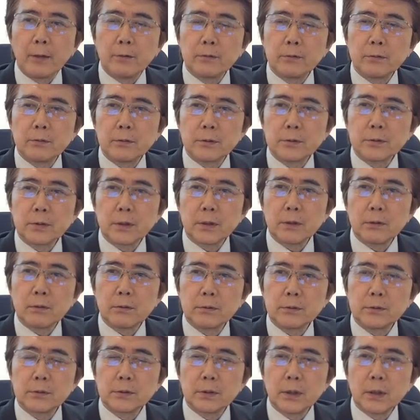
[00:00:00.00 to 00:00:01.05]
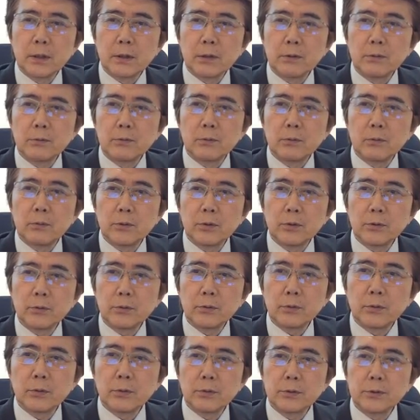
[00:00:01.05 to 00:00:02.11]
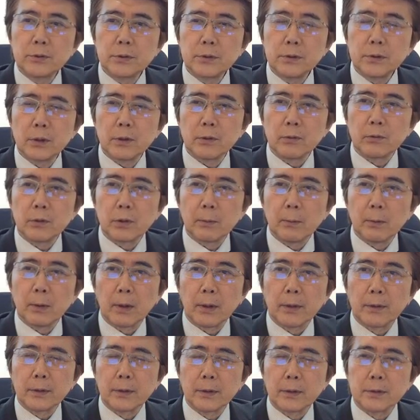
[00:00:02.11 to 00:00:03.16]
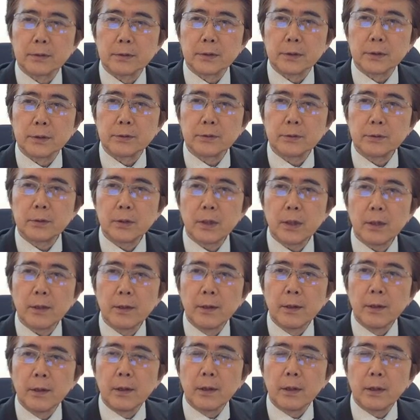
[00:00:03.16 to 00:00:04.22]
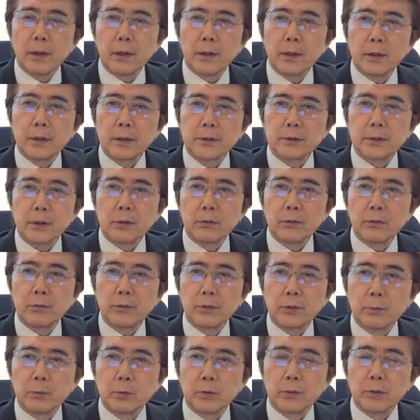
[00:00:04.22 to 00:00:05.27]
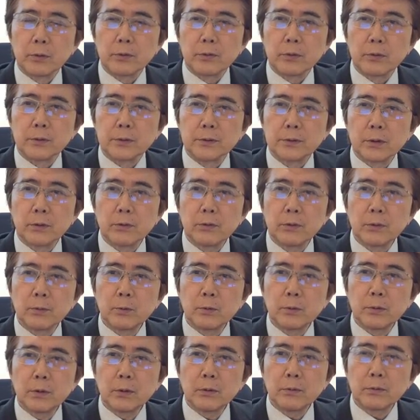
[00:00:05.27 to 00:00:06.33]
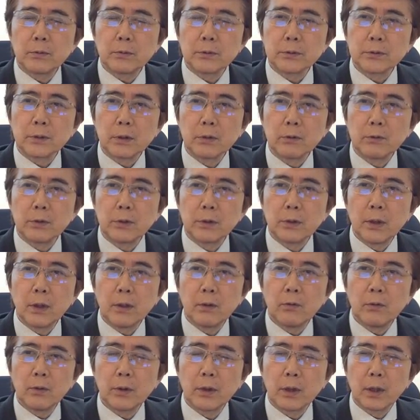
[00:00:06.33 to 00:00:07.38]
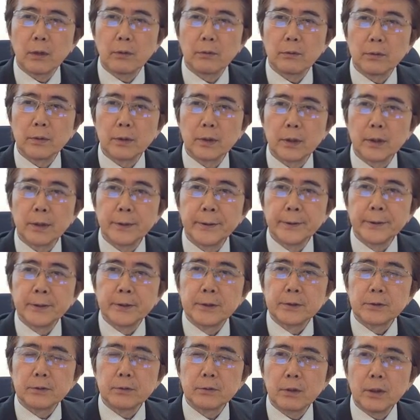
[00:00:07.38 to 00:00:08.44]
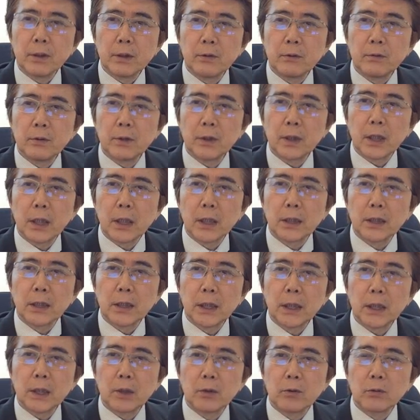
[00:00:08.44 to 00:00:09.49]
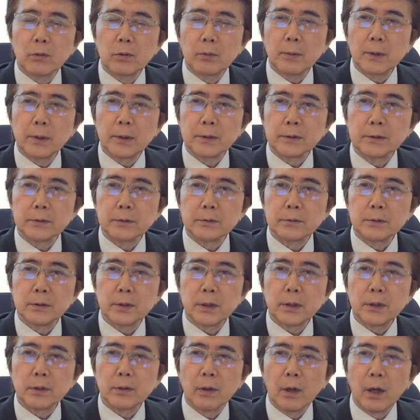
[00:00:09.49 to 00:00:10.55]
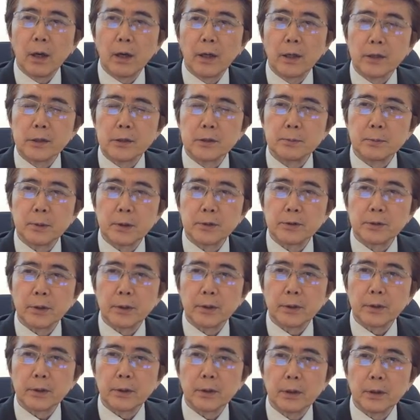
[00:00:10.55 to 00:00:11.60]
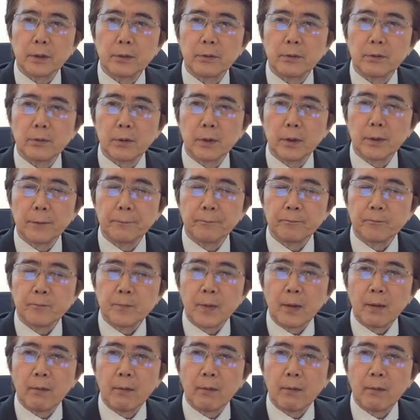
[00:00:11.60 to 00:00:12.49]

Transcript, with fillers: 右脳と左脳をつないでいる脳梁っていう神経の束があってですね、それで左脳の方に持っていくと、左脳に持ってくると左脳に言語野があるんで、その言語野で言葉にするんで、インスピレーションがあってきたなっていうのが